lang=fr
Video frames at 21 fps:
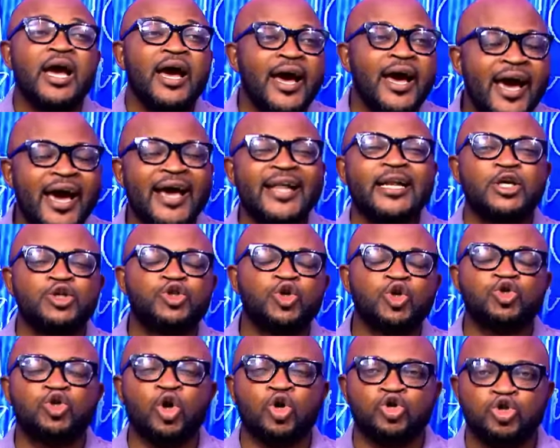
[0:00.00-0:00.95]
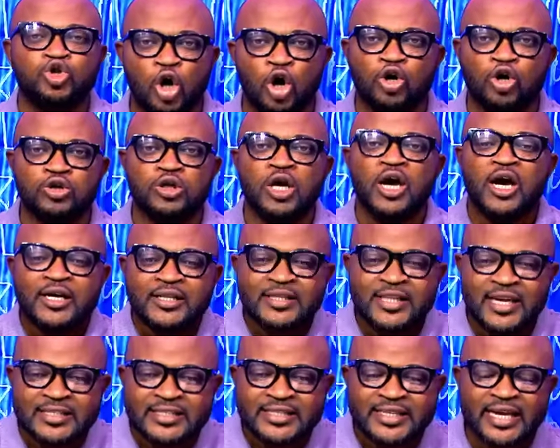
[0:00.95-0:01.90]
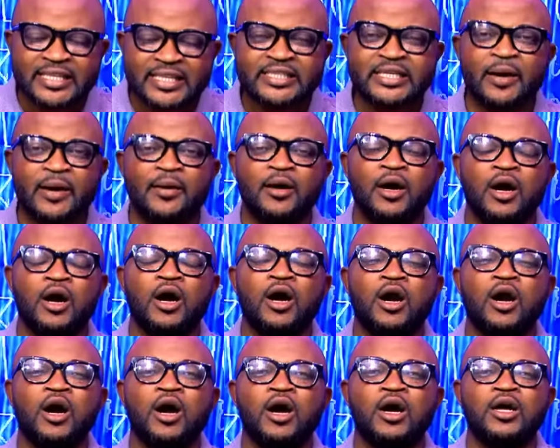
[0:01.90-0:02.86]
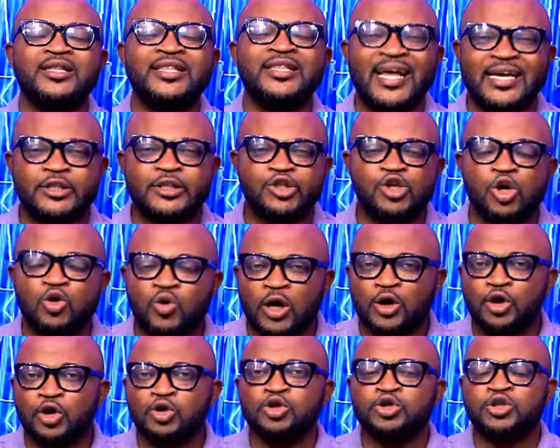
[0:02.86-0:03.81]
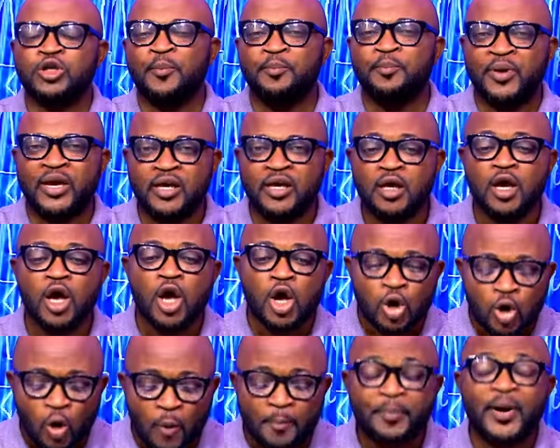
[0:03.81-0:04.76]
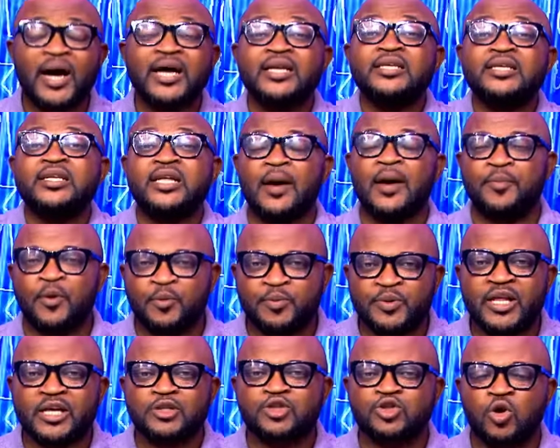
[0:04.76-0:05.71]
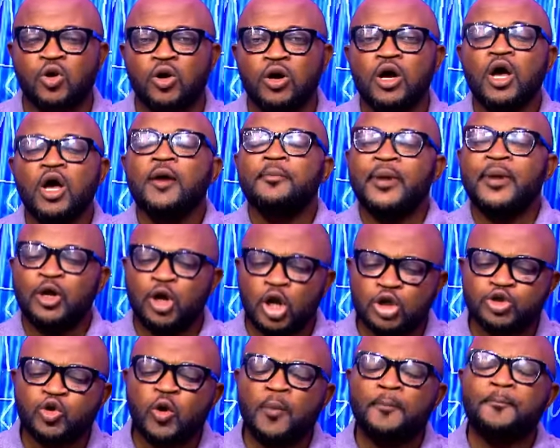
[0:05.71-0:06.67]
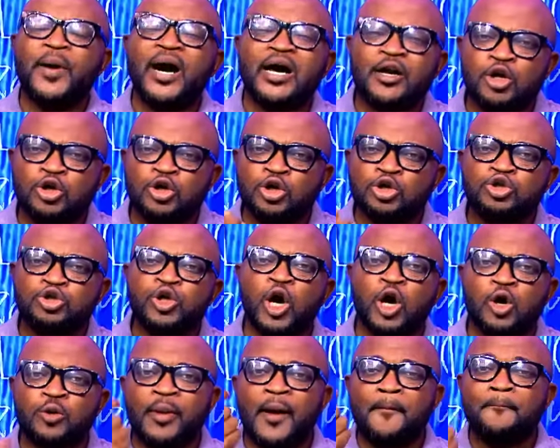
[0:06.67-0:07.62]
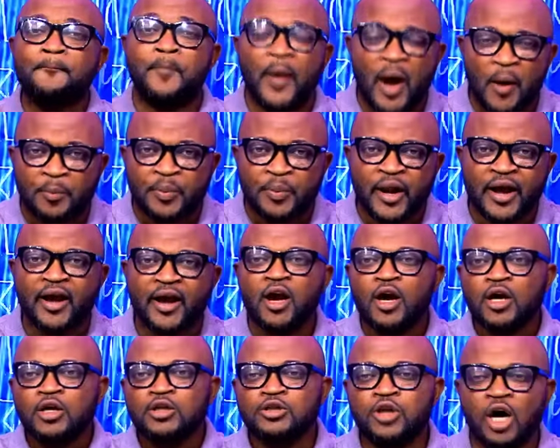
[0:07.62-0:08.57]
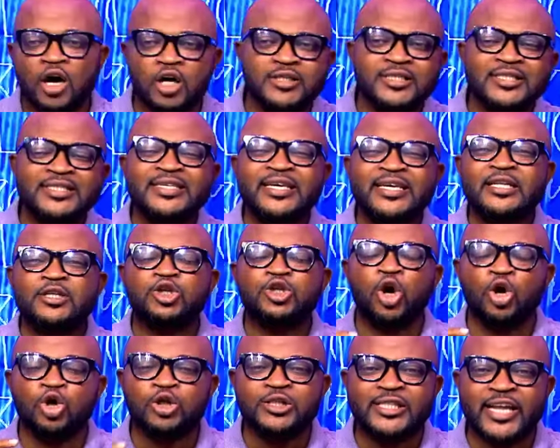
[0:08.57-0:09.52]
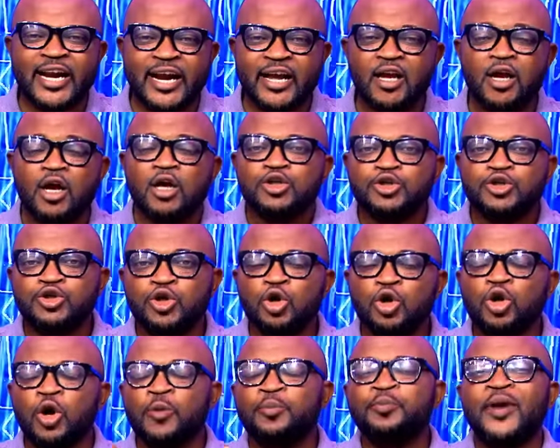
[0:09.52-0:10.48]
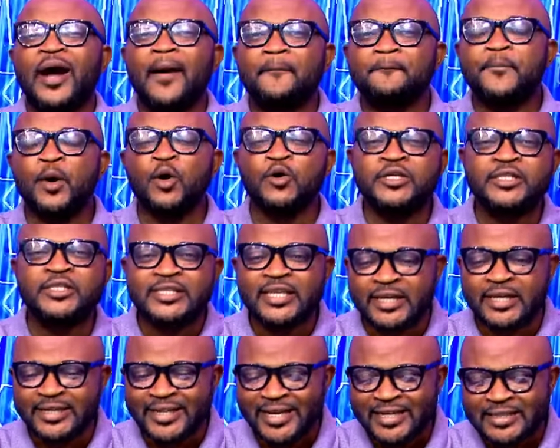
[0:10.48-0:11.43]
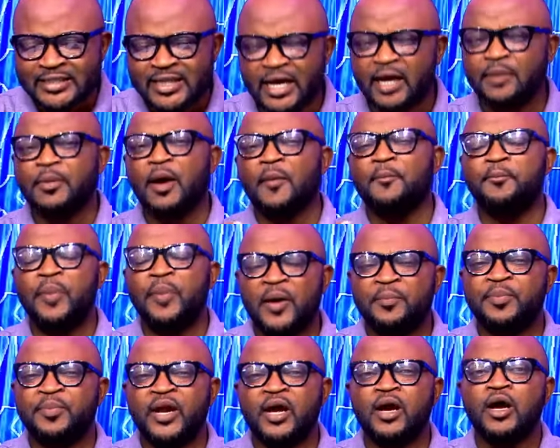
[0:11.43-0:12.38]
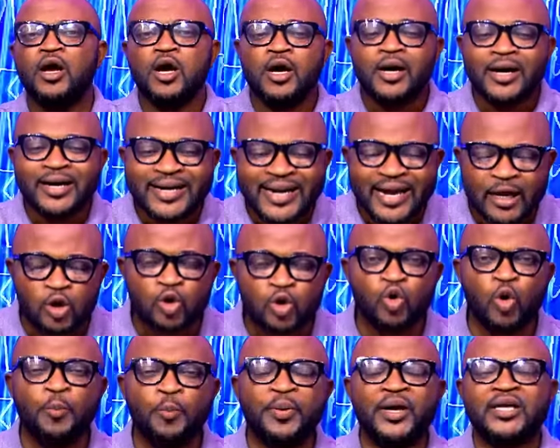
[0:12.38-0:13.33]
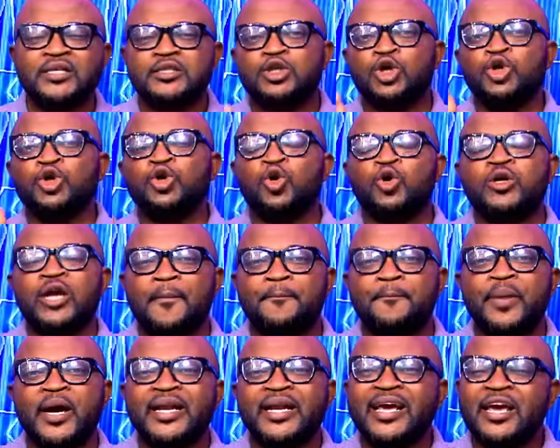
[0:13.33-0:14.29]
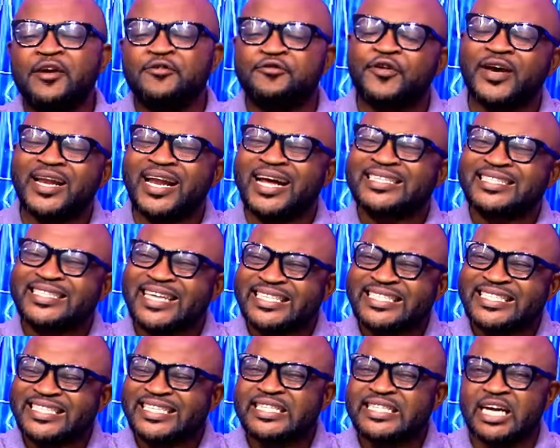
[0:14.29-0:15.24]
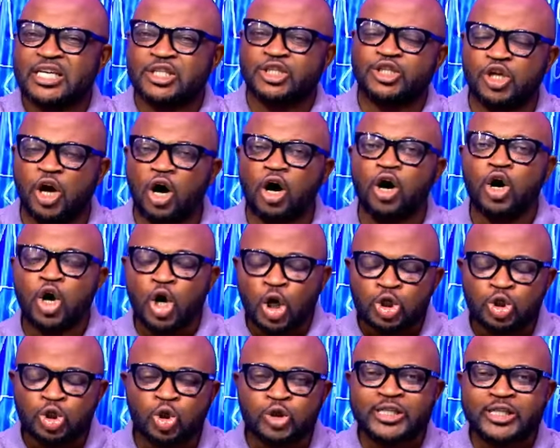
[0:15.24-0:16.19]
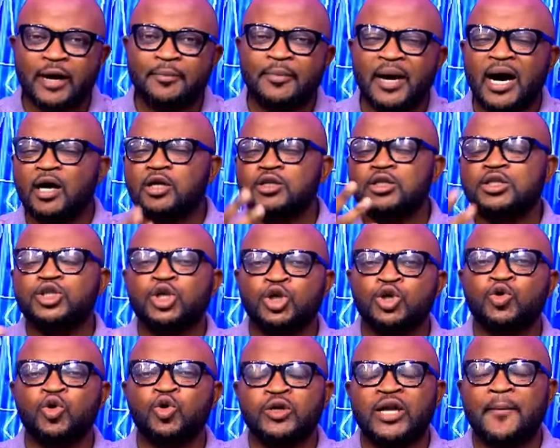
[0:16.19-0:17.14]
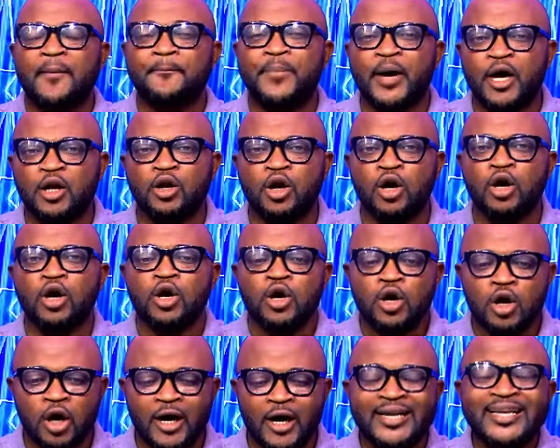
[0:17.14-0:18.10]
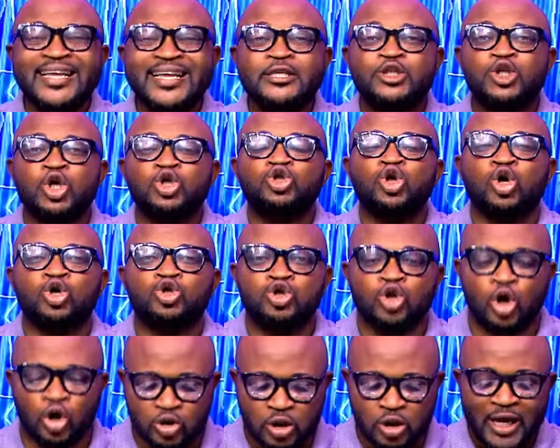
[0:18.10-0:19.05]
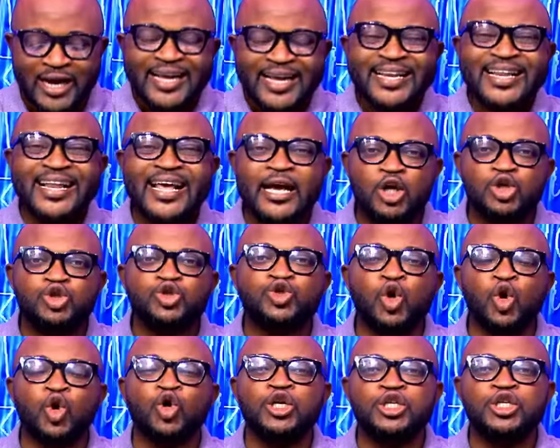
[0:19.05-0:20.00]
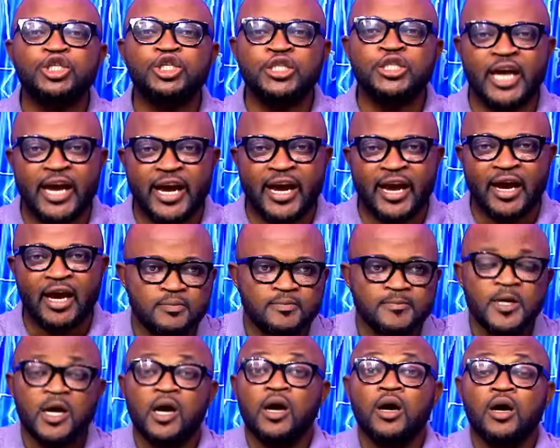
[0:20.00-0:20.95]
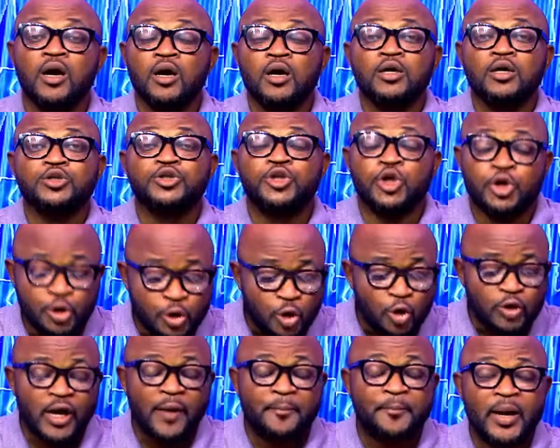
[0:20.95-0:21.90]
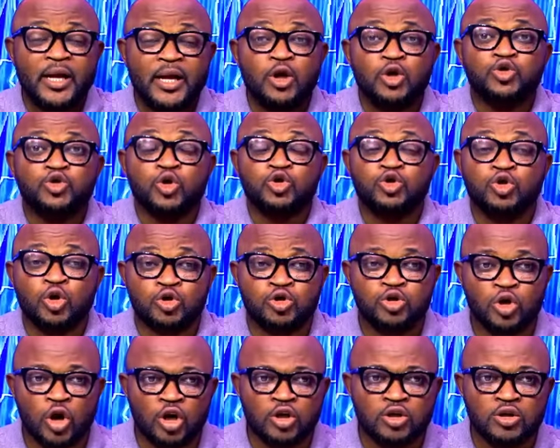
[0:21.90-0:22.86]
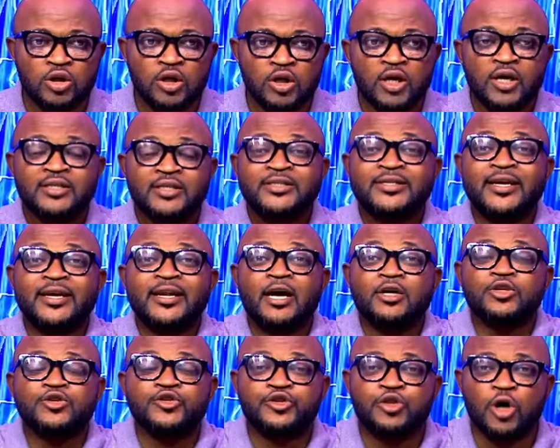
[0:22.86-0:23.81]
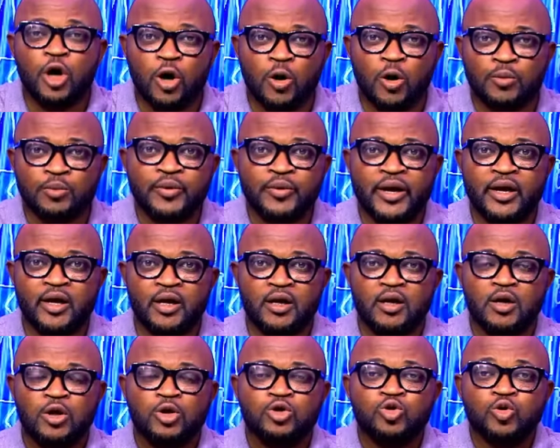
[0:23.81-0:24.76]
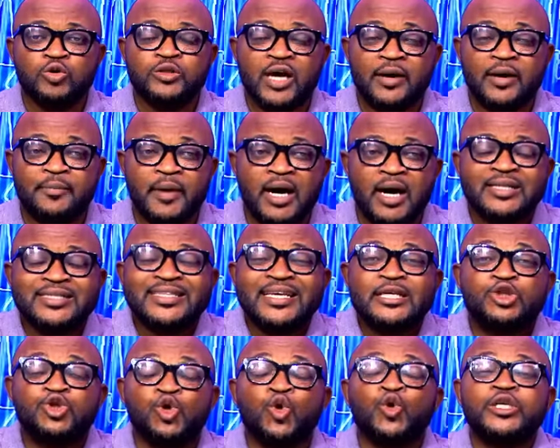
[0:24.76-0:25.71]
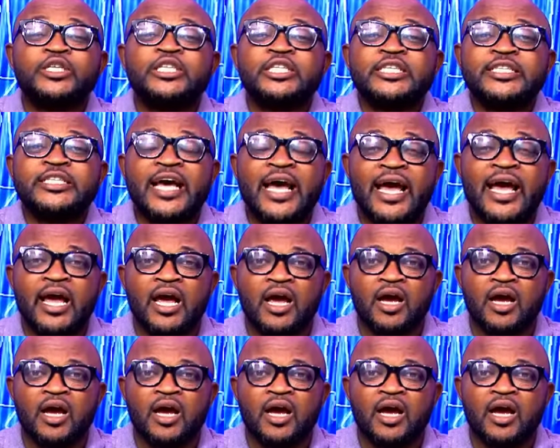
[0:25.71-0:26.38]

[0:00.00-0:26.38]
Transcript: et les autochtones de cette euh, nation ou alors de ce pays qu'on parle de la population. Mais lorsqu'on parle le terme peuple dans une contrée, sur le plan politique, le terme peuple regroupe celui qu'on appelle et fait la désignation notamment de celui qu'on appelle euh, les autochtones, les originaires. Celui qu'on appelle les autochtones, c'est l'ensemble notamment des originaires.